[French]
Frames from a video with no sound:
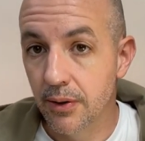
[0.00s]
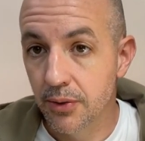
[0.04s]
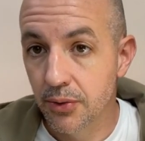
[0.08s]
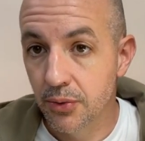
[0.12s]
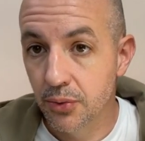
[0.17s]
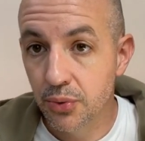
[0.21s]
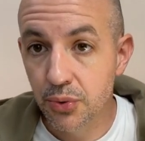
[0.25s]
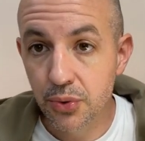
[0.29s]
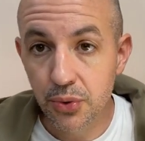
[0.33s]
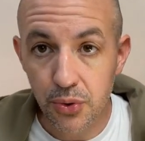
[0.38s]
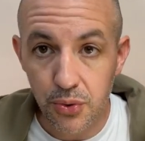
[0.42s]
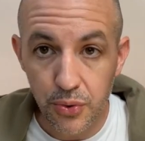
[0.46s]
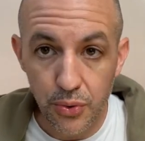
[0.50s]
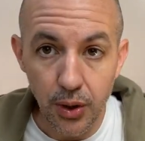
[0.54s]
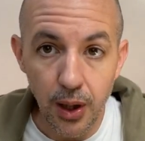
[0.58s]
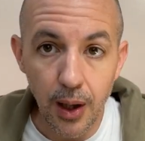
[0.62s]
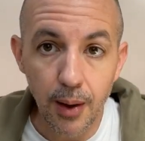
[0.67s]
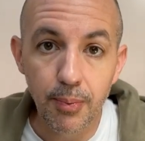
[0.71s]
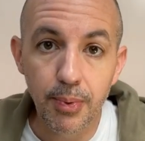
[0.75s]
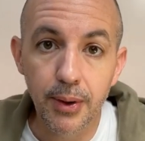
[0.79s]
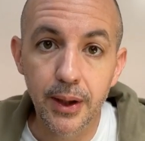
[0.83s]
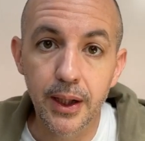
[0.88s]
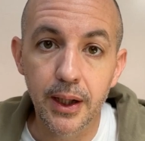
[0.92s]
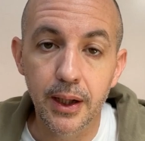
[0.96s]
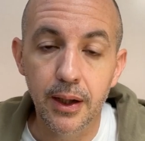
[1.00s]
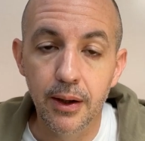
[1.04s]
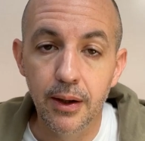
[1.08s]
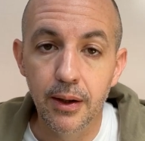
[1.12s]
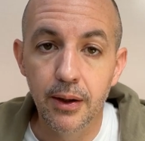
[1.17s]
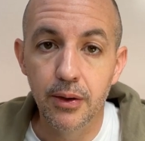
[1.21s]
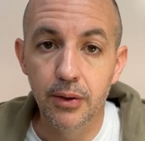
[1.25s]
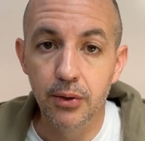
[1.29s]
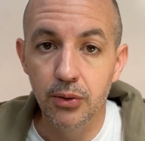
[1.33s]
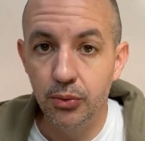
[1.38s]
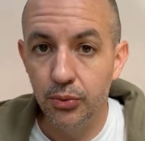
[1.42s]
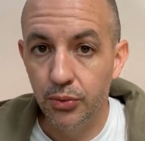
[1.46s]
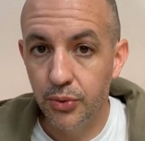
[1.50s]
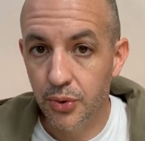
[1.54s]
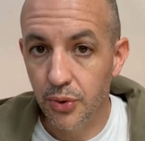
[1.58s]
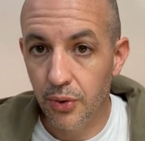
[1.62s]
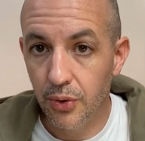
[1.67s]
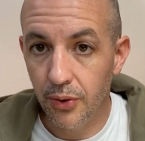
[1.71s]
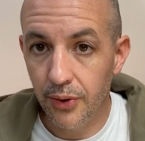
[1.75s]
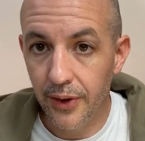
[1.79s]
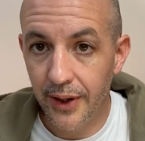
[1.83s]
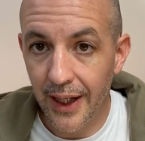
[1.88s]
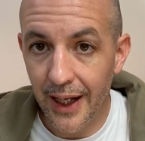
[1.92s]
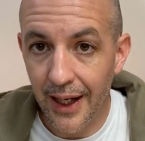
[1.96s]
tout ce que tu as appris, tout ce
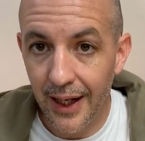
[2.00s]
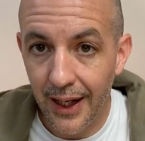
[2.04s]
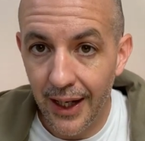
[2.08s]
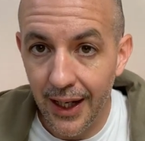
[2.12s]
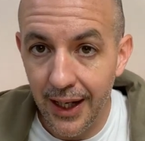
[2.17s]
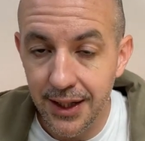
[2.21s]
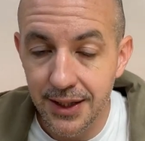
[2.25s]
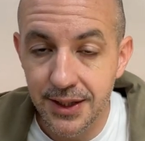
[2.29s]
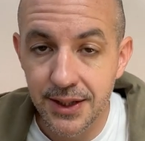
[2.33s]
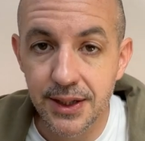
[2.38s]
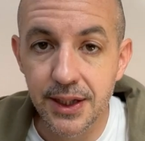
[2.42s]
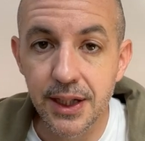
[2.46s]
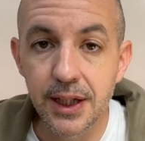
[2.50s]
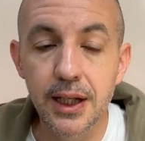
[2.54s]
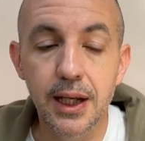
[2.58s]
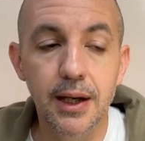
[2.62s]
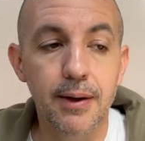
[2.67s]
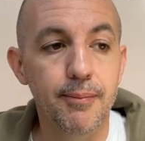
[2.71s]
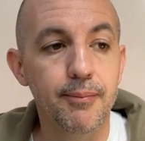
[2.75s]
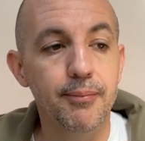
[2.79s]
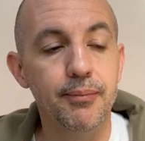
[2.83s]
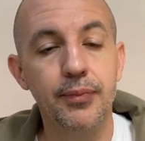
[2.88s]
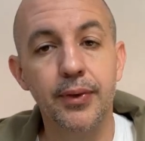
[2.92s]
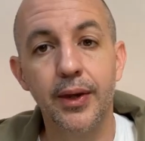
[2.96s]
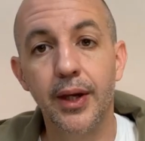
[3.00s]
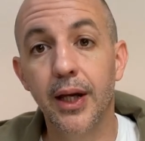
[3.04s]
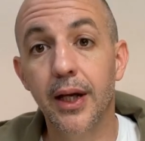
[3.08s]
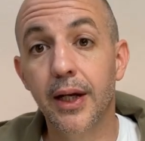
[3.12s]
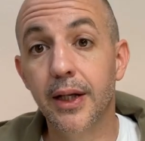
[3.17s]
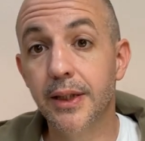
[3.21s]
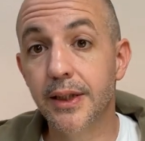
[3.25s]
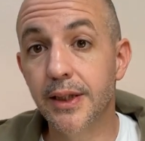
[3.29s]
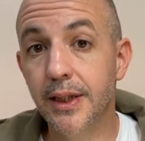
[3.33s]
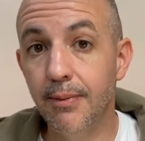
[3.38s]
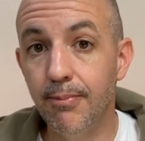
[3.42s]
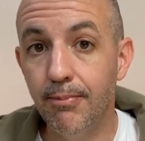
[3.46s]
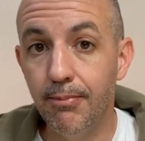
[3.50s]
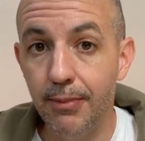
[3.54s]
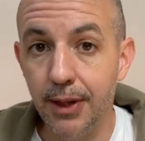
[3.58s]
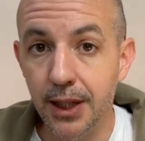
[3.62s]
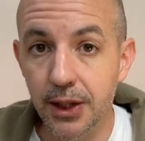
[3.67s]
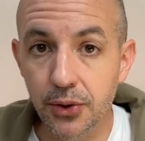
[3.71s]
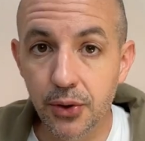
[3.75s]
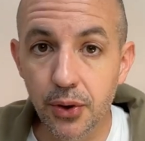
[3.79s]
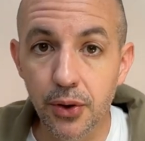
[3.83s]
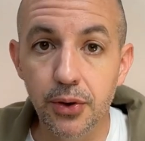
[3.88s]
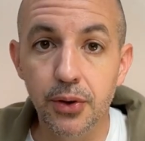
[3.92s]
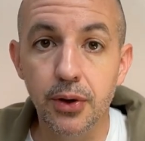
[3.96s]
qu'on t'a enseigné, tes
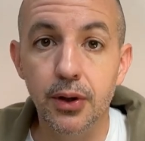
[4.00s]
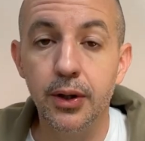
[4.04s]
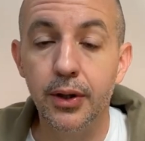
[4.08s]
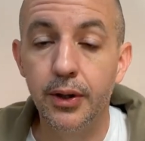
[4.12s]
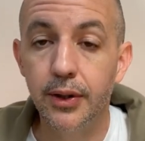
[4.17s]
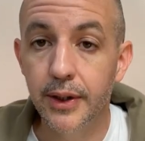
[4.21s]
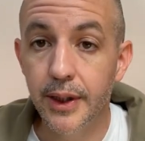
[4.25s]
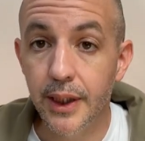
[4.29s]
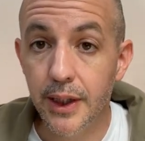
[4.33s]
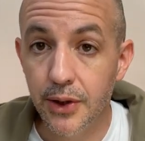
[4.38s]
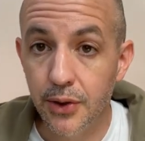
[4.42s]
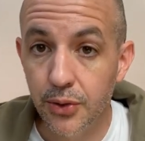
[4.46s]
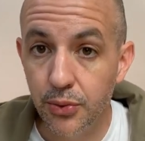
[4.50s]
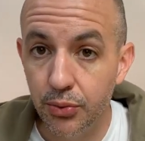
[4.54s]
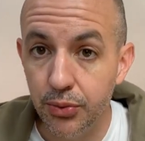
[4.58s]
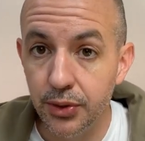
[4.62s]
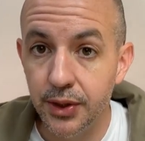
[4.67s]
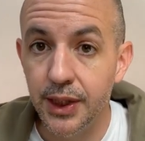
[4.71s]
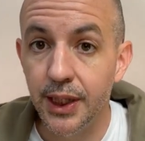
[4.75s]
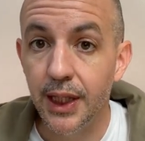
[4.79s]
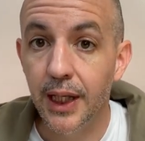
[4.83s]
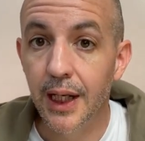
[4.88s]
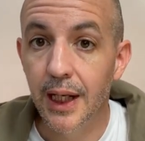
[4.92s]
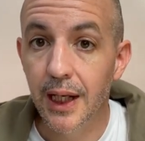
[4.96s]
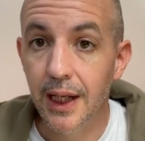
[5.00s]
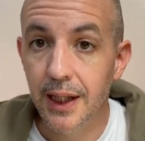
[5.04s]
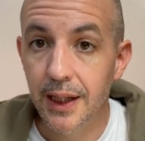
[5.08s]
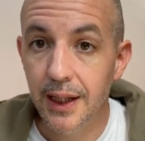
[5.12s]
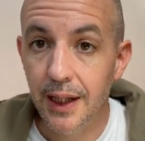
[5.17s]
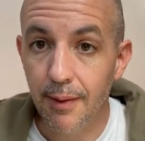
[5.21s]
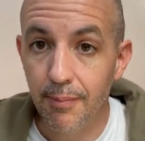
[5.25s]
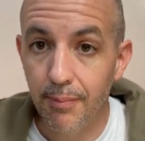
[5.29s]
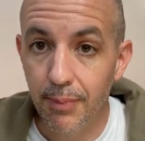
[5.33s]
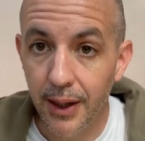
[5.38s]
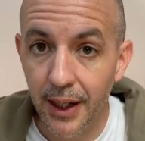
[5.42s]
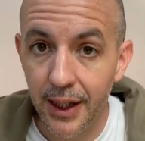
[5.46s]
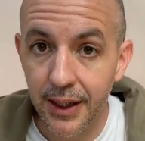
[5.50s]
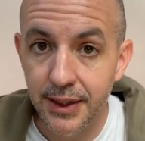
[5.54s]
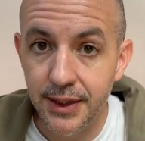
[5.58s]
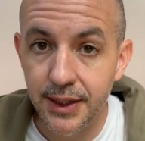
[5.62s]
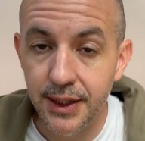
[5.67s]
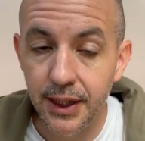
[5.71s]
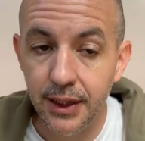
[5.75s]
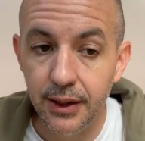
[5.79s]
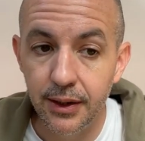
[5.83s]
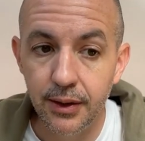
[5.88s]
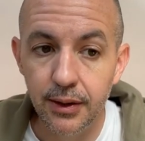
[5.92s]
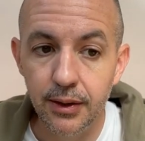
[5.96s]
méthodes, tes outils, ta
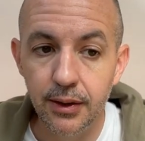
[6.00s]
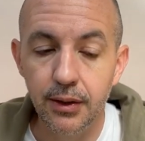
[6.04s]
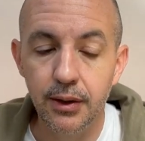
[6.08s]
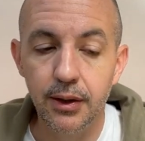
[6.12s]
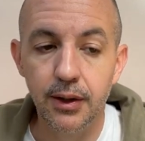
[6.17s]
pratique,